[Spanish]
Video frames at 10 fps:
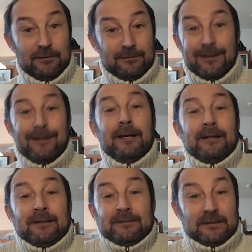tenía
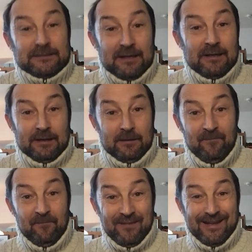tanta sangre
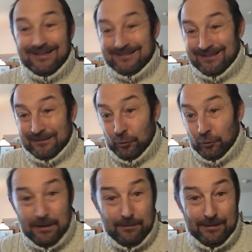que se
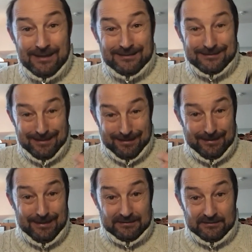tomaba las
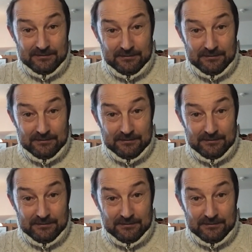carreras